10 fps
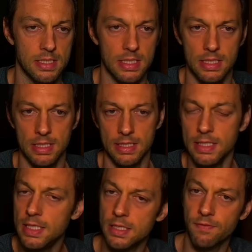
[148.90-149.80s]
sich
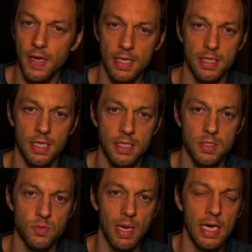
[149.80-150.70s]
nicht verändert hat,
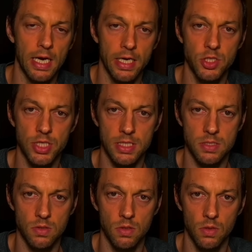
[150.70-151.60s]
ist meine
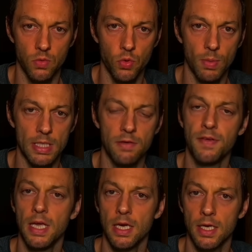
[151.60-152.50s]
Einschätzung über die
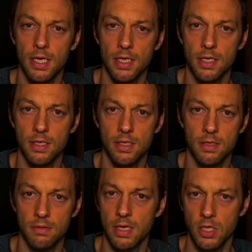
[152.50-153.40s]
Fehler in
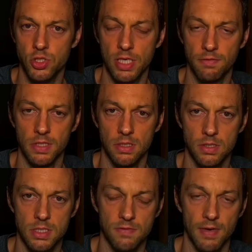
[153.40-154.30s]
der Staffel
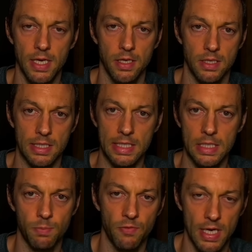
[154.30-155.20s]
2, die
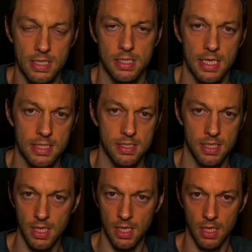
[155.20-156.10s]
ich bewertet hatte.
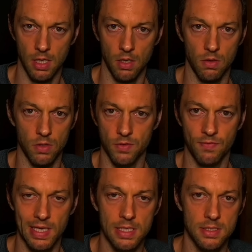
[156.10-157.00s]
Und
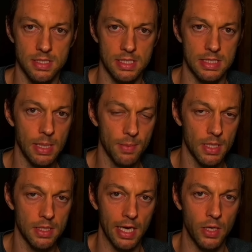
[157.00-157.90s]
wenn sich
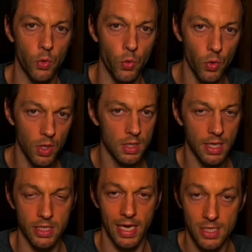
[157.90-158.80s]
jemand eine Höhle,
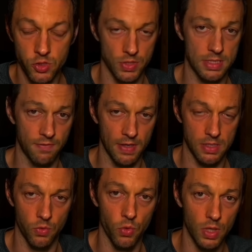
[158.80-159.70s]
eine
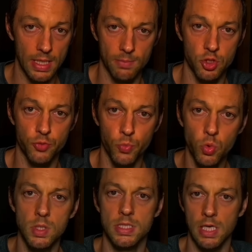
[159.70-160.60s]
einsturzgefährdete Höhle im
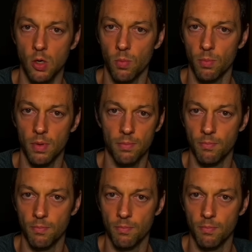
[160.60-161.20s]
Spülsaum